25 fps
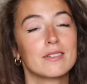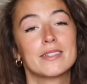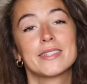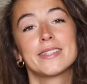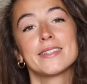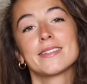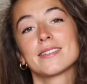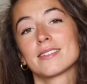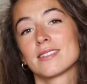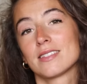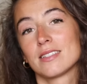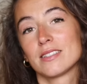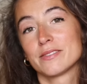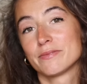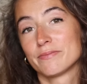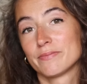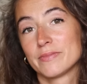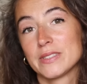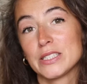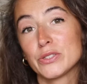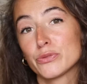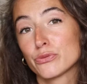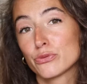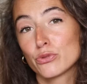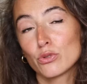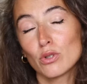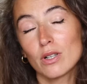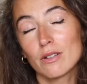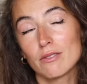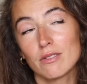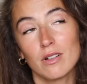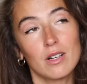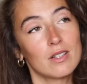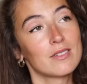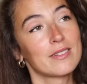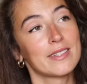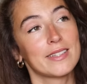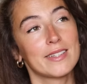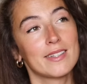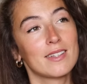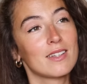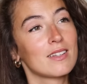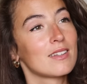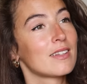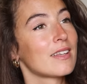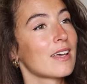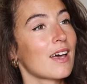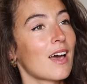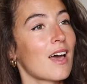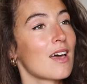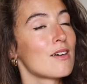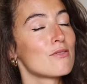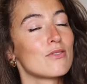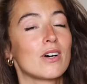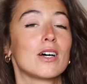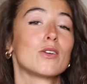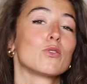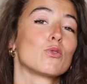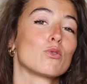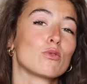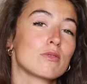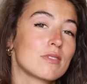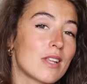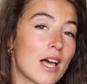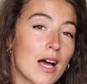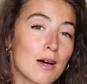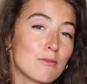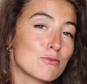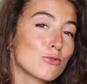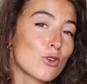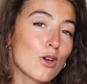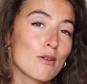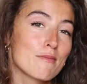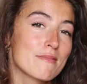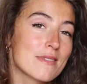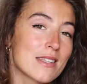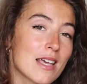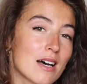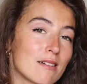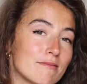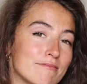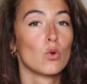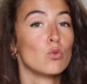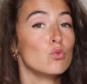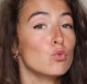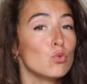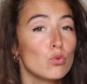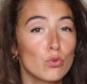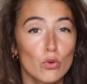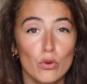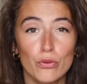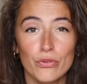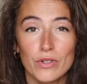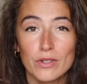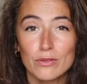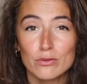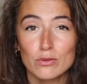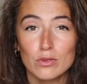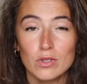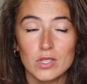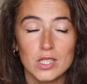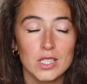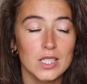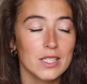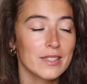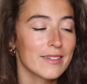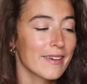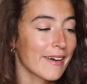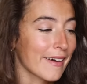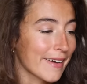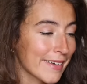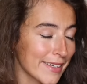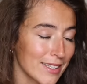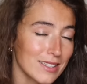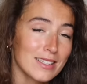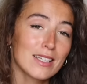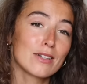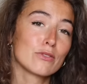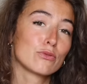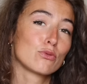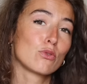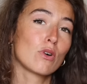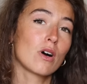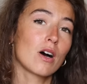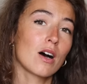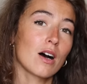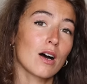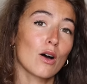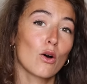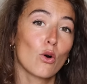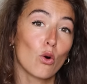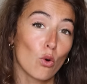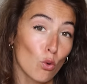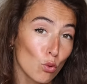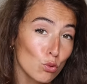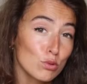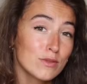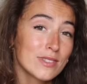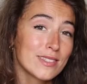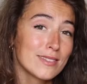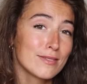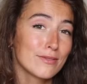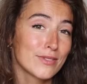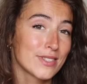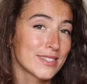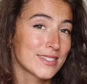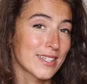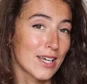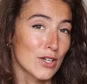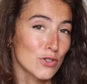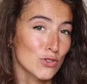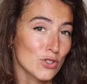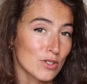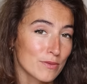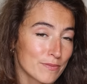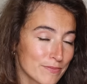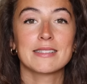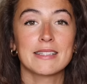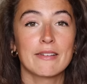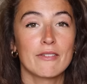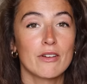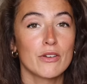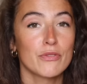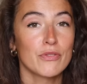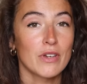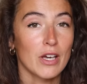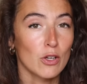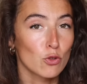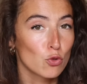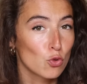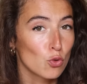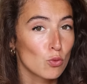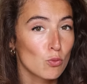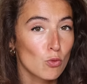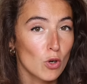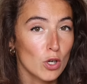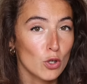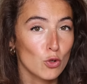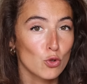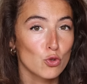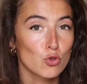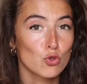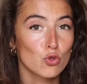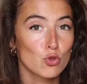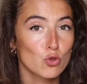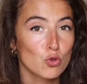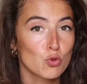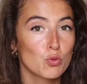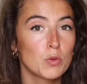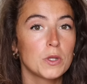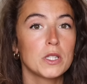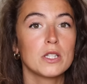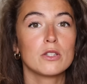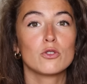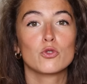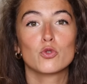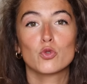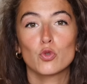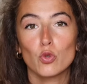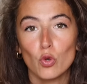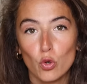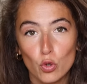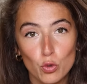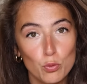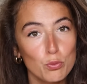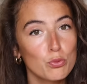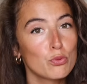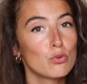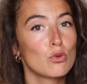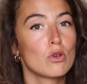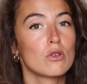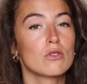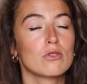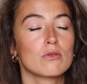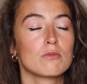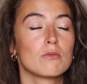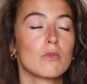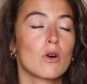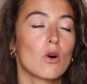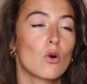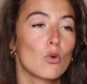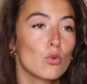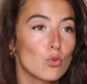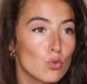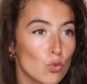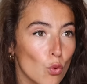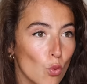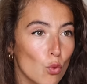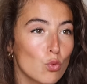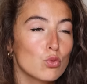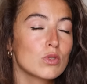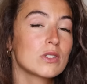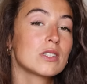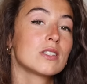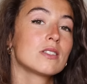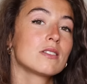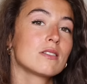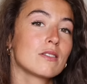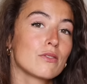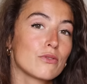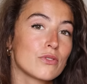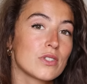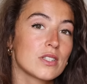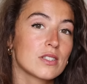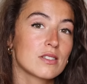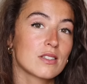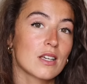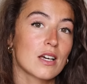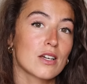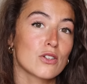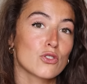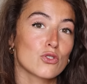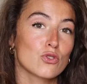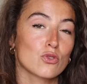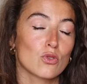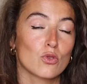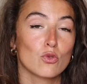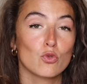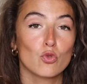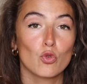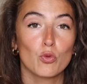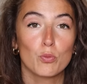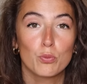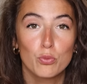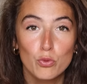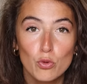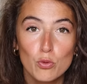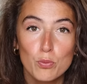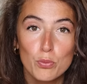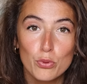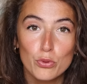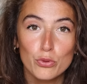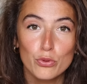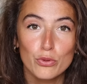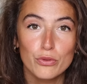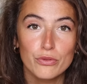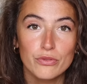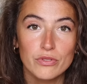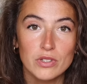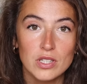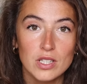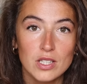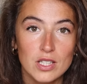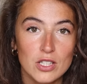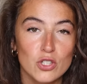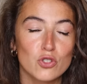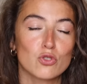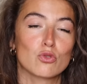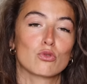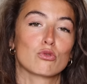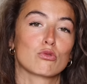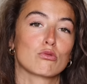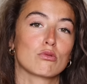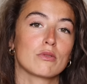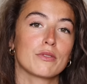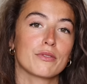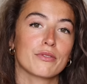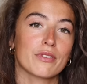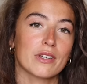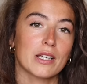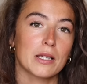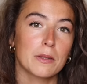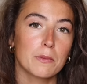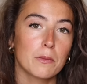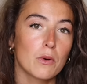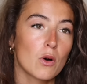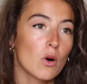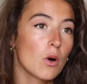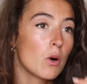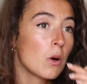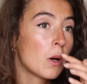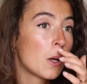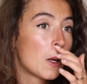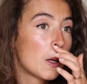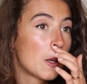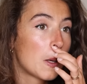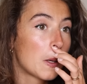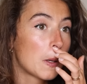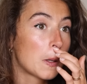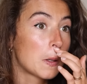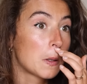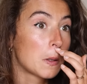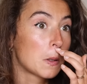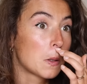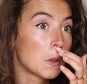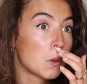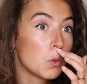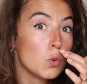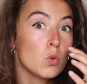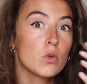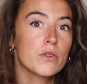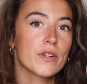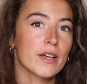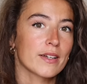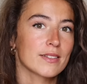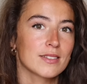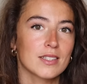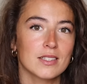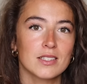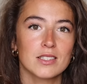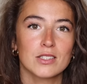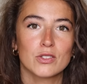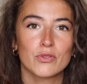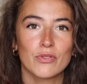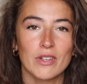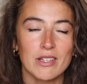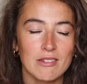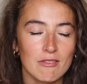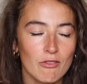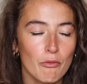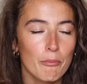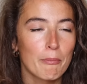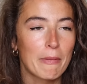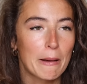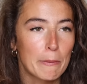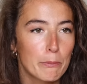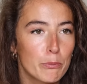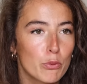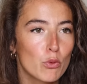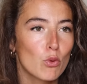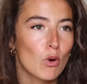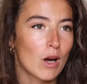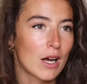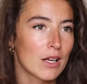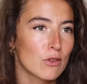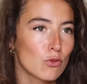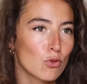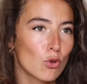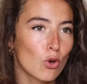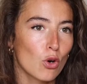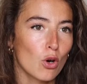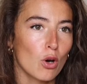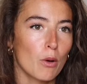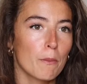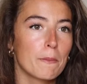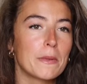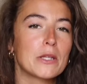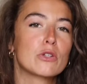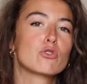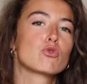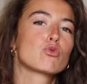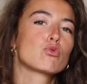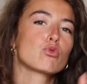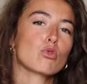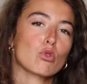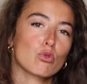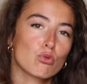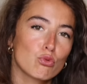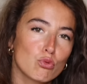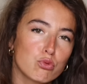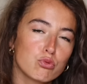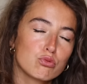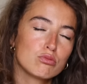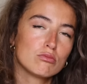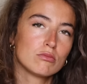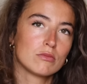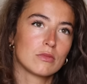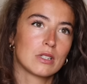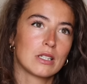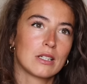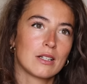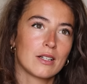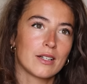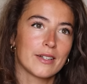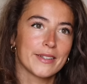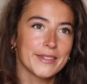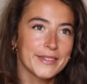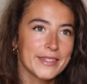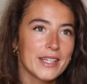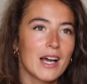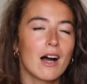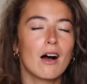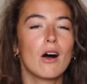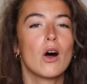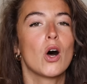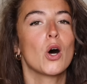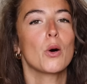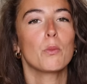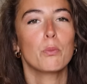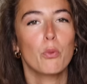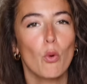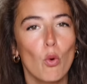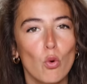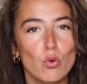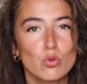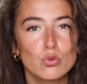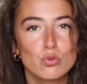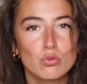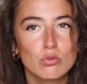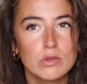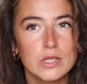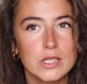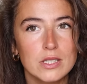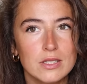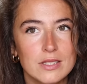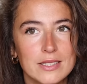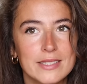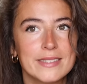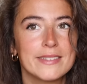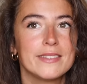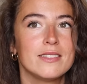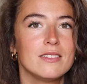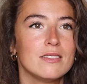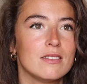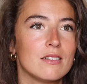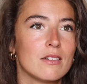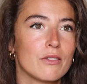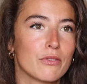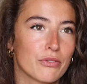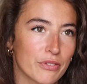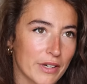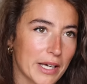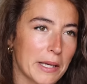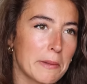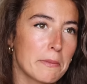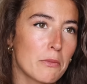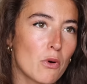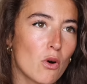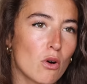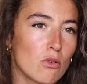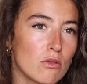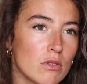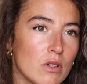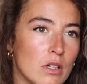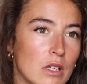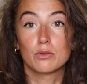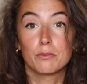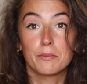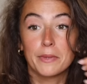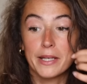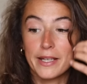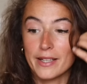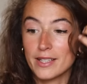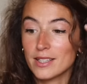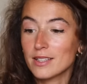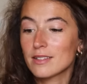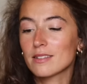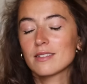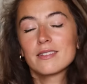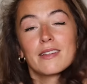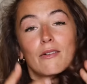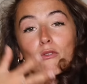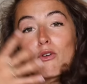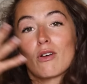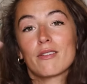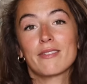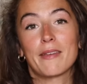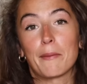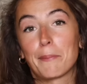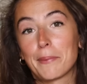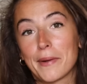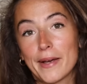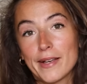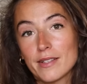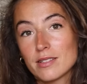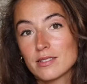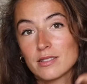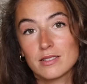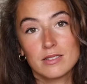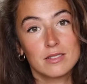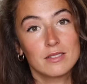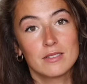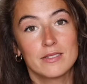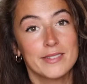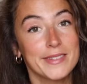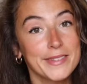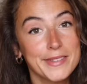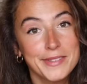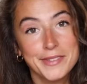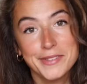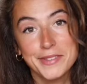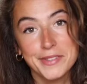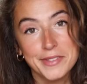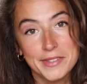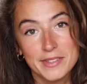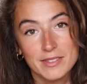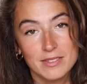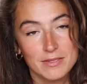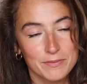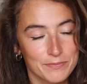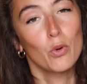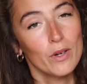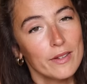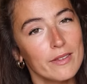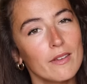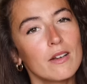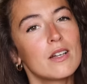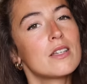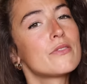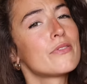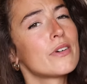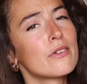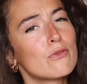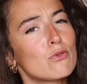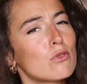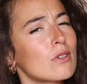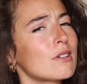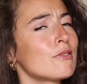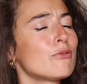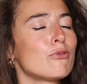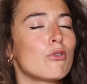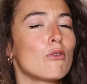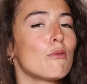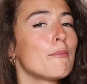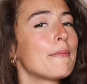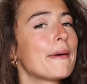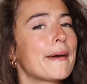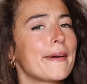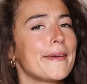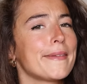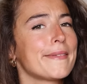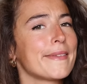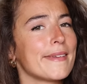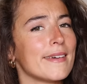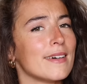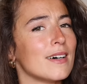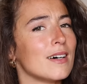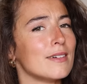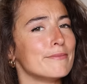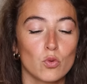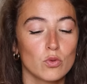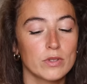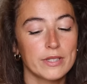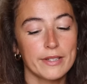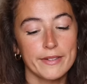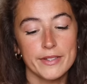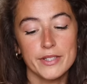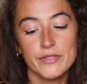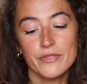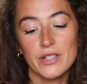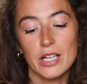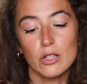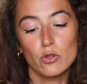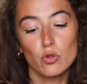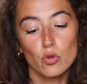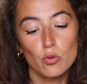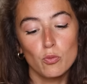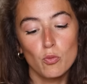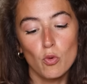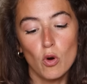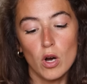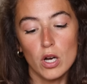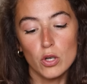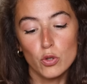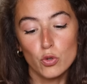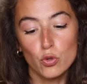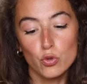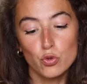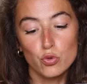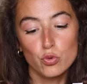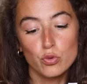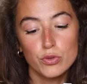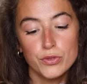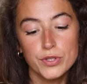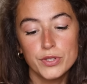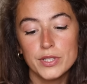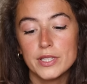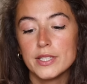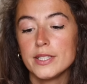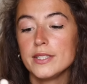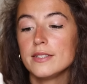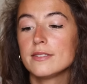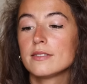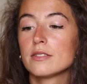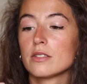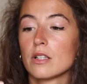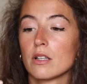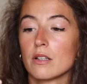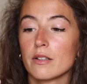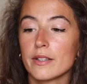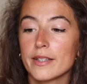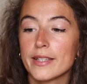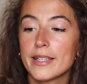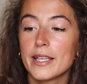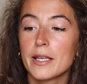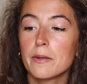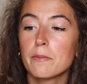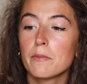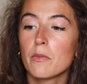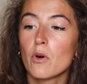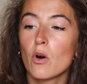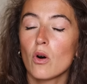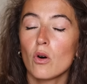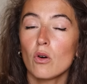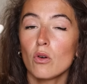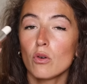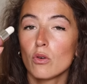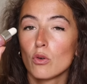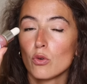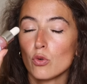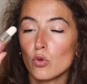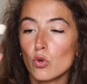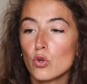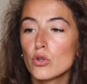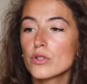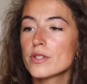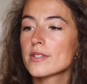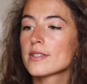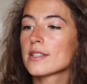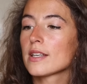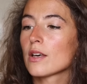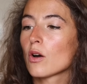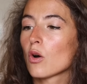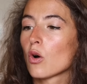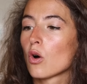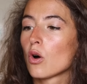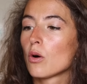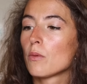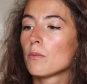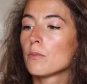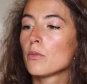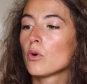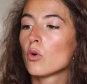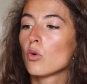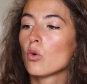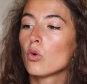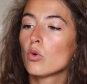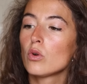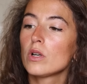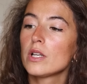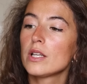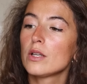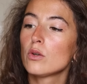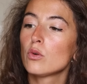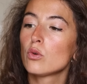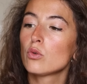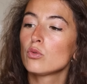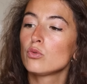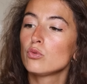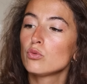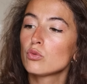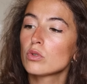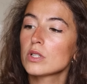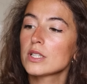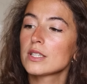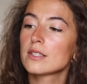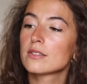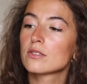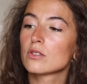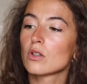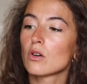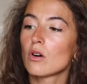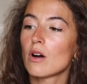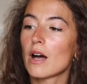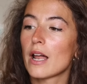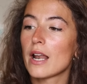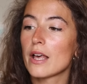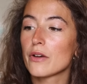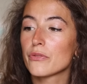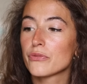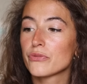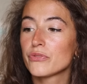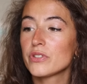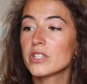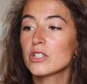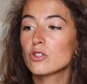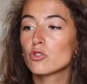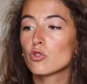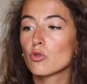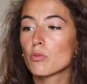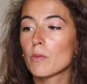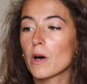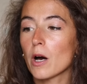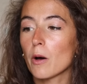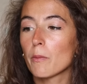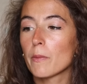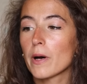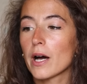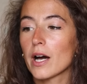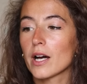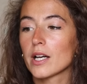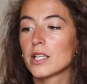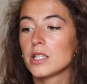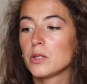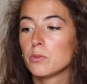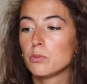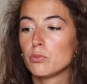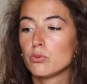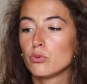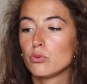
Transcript: qui sait Il faut avoir des, rêves à long terme comme ça. Nouveau favori, rien à voir, routine visage. Ça va faire deux mois que je suis scrupuleusement une routine visage de pulpe de vie et j'en suis vraiment euh, ultra satisfaite. Ma peau adore, mais surtout, il y a un produit qui vraiment euh, mérite d'avoir sa place ici. Pour être dans les favoris, il faut le mériter. Donc ça va faire deux mois que j'utilise gaiement le sérum oléo nourrissant à la figue de Barbarie